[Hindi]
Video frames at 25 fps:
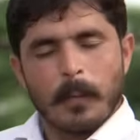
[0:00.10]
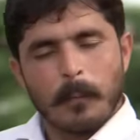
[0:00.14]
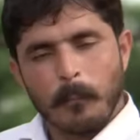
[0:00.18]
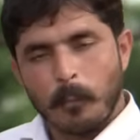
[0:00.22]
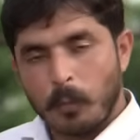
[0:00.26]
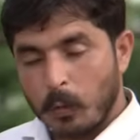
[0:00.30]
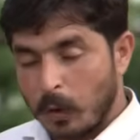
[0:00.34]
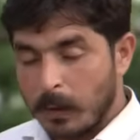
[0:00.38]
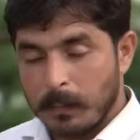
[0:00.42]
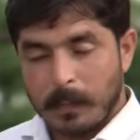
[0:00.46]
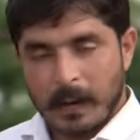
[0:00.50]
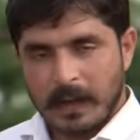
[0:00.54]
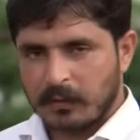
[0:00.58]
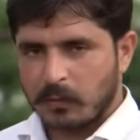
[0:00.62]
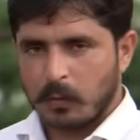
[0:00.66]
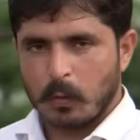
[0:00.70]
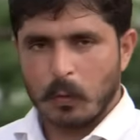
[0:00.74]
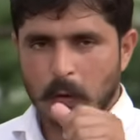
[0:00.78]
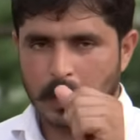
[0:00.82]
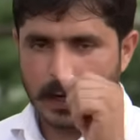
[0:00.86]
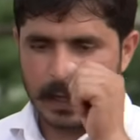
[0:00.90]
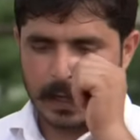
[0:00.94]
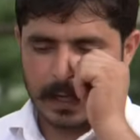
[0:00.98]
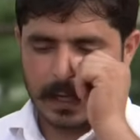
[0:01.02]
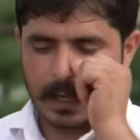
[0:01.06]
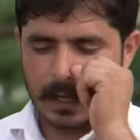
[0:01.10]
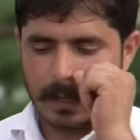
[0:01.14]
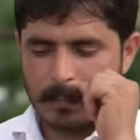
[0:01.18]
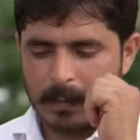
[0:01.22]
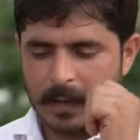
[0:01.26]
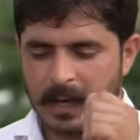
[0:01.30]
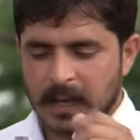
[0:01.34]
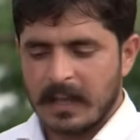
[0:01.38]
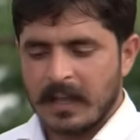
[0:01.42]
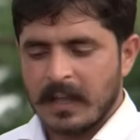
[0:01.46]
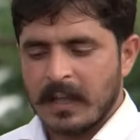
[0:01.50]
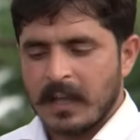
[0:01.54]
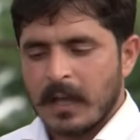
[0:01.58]
बुरी बात ज़रूर लगेगी
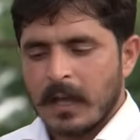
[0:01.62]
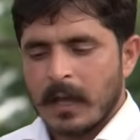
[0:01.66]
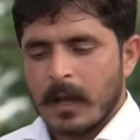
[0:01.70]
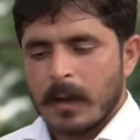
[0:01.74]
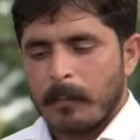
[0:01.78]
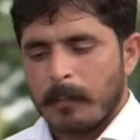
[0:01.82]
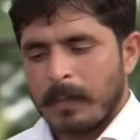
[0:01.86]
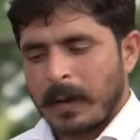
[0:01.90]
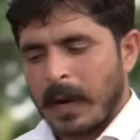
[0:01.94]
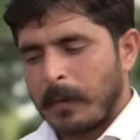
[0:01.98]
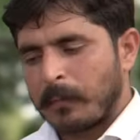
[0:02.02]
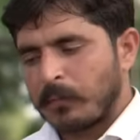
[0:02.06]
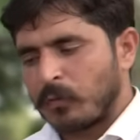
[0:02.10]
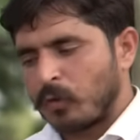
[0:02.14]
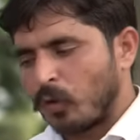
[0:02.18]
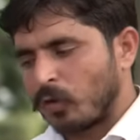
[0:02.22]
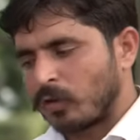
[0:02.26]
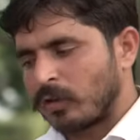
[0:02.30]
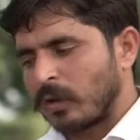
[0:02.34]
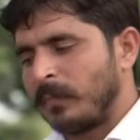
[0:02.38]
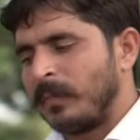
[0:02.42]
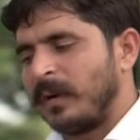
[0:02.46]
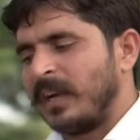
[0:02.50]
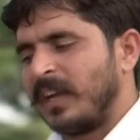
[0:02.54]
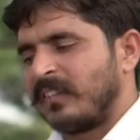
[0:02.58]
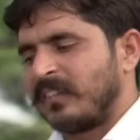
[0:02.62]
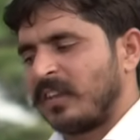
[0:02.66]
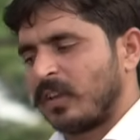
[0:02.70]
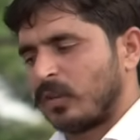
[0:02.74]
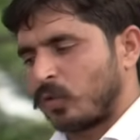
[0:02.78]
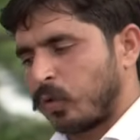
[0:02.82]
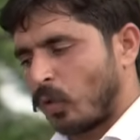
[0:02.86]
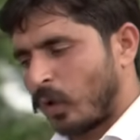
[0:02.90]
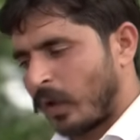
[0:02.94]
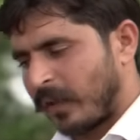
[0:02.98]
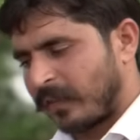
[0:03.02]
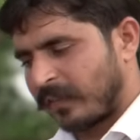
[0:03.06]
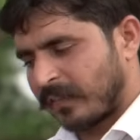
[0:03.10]
मेरी पर आप सोशल मीडिया से
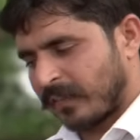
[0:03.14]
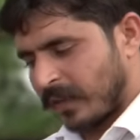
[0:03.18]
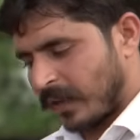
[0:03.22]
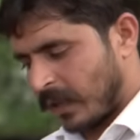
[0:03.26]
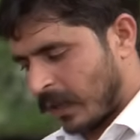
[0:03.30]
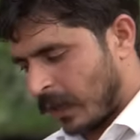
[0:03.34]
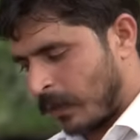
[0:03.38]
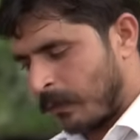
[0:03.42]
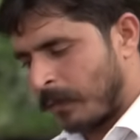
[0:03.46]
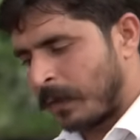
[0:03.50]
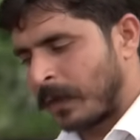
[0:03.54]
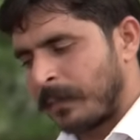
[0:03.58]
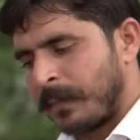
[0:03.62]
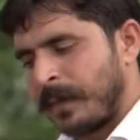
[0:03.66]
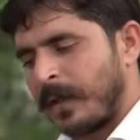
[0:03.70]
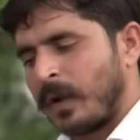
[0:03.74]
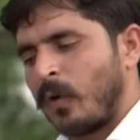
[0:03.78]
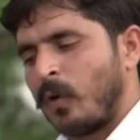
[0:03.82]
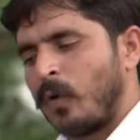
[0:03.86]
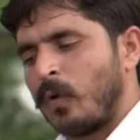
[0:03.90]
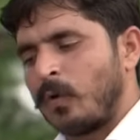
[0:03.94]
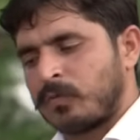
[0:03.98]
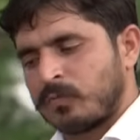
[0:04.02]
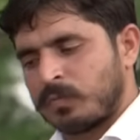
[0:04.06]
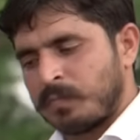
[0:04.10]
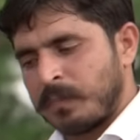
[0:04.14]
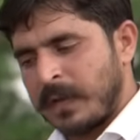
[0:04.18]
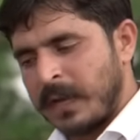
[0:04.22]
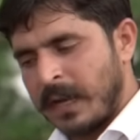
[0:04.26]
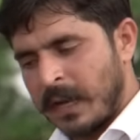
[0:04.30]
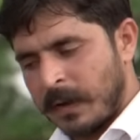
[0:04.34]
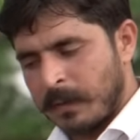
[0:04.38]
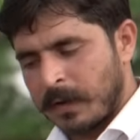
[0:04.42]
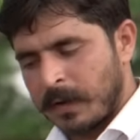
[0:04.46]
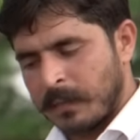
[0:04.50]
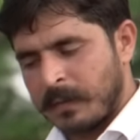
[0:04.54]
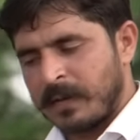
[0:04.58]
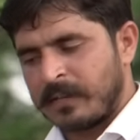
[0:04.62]
थोड़ा लिमिट में रहो उसमें
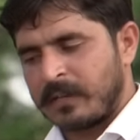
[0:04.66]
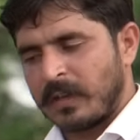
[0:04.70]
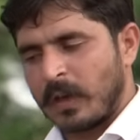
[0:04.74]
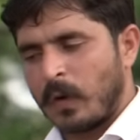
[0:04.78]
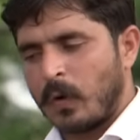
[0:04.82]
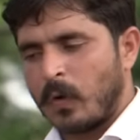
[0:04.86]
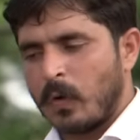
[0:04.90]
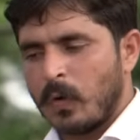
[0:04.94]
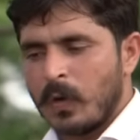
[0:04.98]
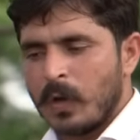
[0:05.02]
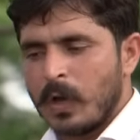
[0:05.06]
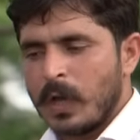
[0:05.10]
लिमिट में चलो